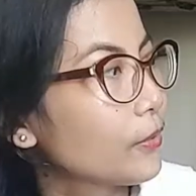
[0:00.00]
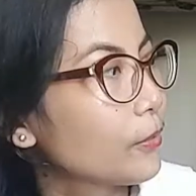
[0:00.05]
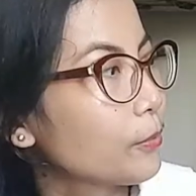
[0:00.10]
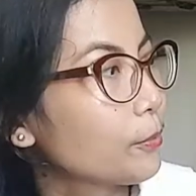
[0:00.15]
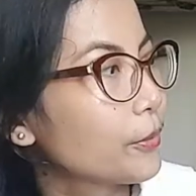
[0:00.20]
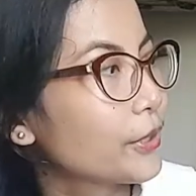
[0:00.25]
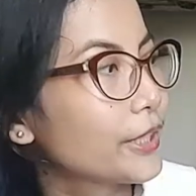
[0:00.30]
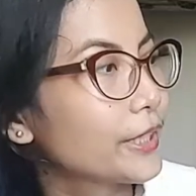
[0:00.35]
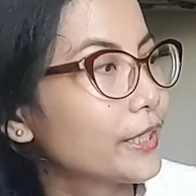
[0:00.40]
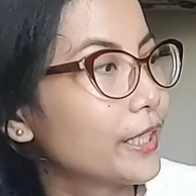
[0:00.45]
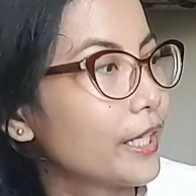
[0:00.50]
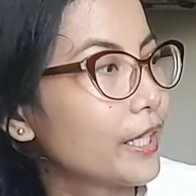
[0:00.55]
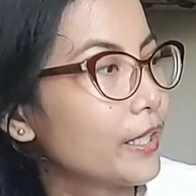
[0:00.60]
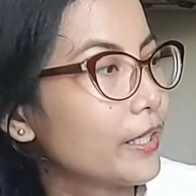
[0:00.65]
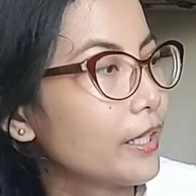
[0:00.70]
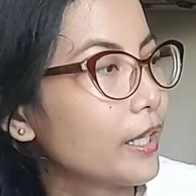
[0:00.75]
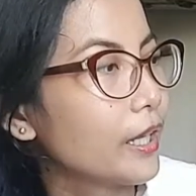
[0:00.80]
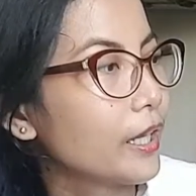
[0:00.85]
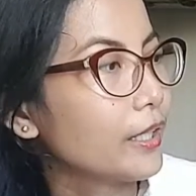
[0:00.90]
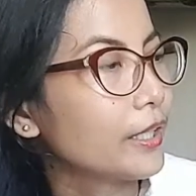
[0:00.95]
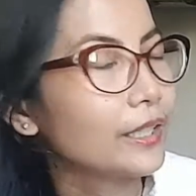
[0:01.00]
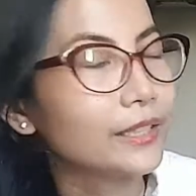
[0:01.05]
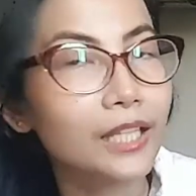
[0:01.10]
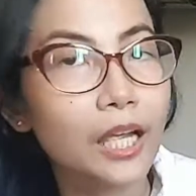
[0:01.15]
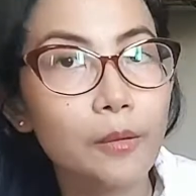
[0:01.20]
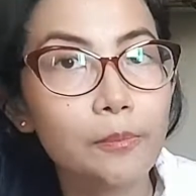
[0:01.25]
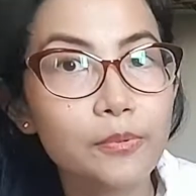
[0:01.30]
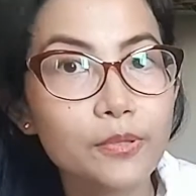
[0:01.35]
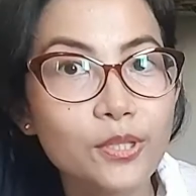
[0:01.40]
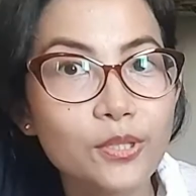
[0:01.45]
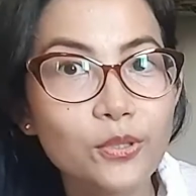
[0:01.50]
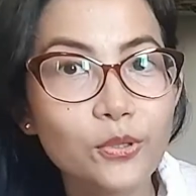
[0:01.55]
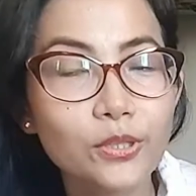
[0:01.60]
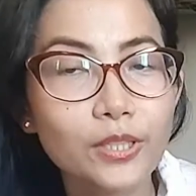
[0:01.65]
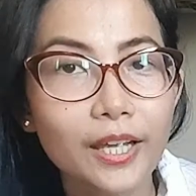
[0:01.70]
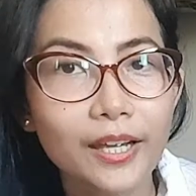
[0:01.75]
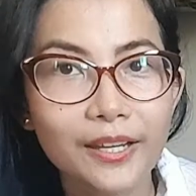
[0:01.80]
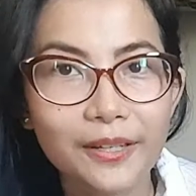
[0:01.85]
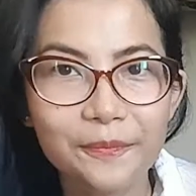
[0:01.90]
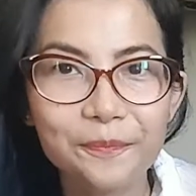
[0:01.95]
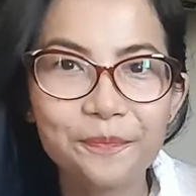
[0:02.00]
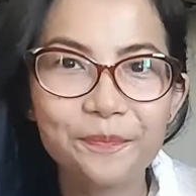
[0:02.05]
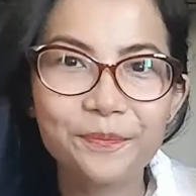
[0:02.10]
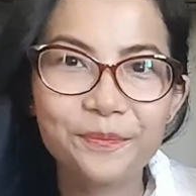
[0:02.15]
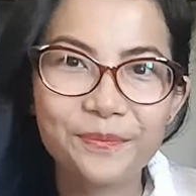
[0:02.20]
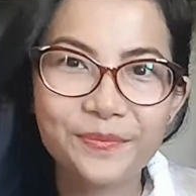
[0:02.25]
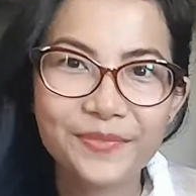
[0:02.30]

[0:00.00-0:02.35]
yung per day na natapos nyo na.